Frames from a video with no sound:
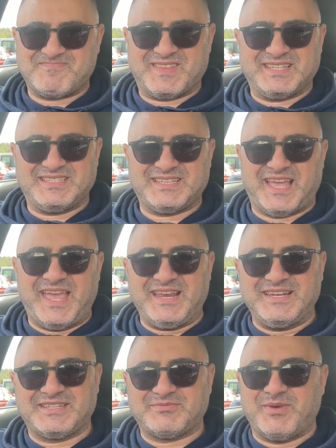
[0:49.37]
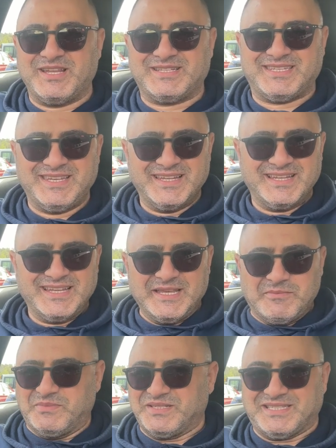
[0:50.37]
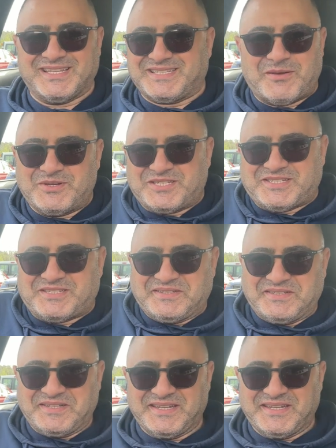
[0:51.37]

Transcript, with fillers: das ist eigentlich mein Ziel. Bis jetzt habe ich